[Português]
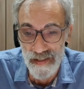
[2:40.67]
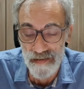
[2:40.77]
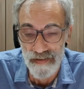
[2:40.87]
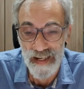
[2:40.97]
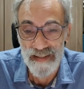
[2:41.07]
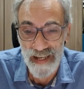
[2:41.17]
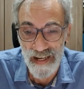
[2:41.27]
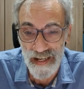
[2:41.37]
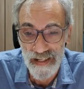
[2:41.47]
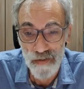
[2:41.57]
Farás na
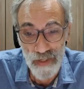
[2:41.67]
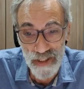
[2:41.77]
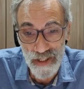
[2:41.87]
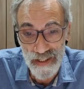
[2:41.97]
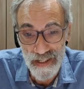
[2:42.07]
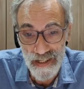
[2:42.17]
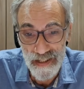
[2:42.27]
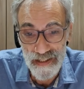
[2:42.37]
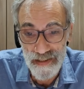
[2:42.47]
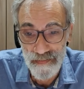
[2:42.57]
arca uma
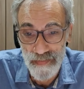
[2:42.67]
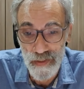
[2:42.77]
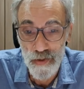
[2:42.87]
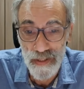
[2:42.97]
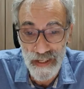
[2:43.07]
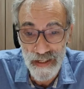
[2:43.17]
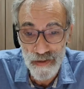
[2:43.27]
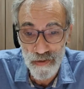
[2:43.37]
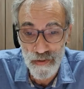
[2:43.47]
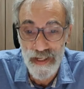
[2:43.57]
janela, e o
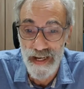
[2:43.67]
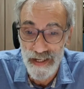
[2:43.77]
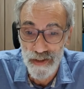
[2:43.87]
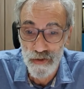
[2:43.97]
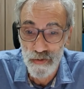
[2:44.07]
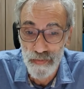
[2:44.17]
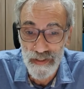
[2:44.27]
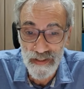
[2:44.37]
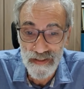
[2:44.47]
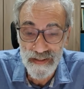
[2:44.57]
teto que a há de
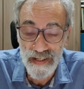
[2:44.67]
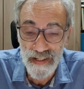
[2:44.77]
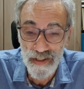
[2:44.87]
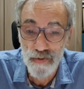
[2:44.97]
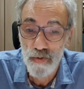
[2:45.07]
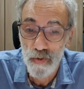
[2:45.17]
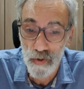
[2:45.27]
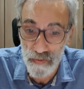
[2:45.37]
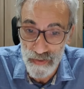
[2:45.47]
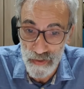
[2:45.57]
cobrir será de um
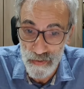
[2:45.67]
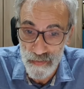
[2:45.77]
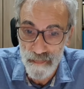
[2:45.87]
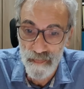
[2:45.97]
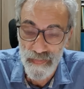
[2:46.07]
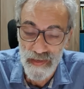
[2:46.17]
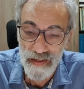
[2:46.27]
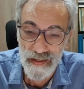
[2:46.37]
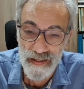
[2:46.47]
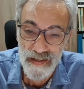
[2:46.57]
côvado.
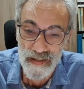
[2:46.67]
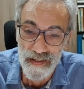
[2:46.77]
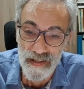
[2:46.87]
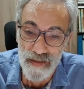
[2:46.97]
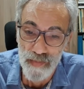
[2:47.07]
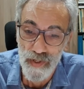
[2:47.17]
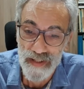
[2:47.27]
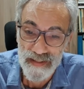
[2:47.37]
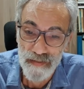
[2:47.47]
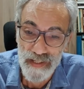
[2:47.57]

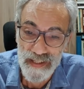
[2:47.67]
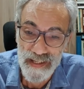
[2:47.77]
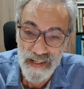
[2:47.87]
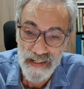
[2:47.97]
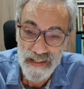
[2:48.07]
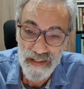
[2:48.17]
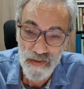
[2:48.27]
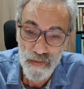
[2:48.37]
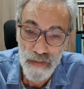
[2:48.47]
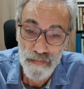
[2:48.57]
Porás também nela
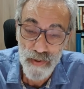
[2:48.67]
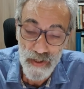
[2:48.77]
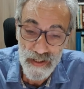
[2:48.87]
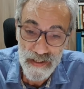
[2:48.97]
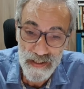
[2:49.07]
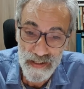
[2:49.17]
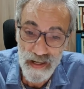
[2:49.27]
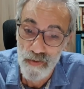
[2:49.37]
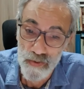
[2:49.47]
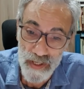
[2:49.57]
uma porta
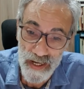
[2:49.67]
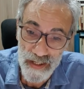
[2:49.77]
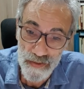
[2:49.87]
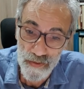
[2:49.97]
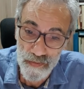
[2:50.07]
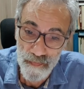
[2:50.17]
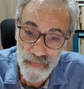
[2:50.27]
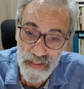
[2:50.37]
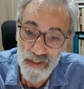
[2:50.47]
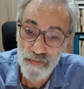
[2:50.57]
a um lado,
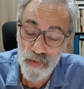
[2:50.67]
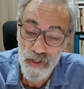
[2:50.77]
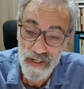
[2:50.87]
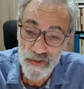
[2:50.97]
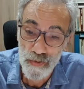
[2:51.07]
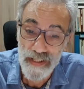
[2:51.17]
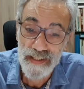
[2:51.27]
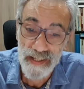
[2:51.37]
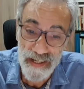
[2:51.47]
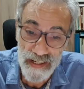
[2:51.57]
e disporás um
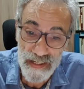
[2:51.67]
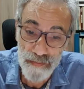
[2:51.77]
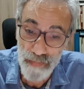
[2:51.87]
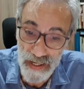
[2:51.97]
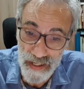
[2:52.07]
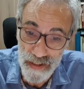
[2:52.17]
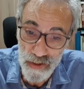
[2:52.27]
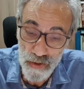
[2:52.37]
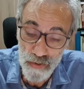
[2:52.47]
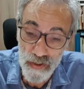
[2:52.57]
andar
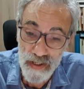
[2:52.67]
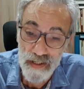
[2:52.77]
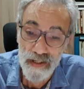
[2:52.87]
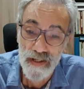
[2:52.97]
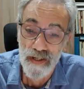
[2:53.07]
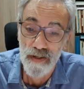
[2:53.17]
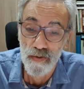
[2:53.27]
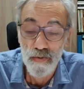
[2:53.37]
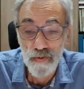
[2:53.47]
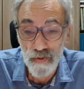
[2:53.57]
embaixo,
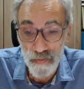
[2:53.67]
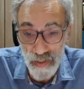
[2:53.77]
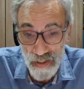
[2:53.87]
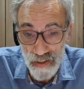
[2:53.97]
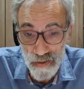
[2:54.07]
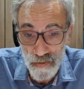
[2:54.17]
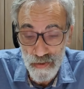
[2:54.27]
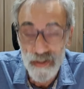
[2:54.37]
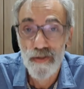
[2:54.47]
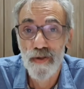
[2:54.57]
um no meio
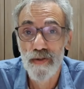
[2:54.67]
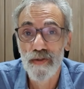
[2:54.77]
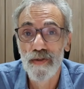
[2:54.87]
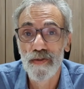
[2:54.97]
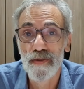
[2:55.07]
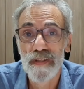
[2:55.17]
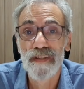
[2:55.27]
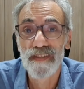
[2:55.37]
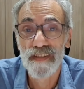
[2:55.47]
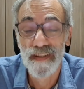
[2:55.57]
e outro
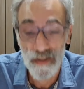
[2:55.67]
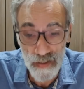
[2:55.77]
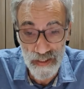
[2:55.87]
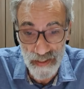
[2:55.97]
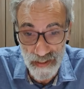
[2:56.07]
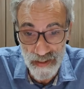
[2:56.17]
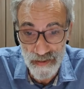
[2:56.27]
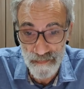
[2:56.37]
terceiro andar.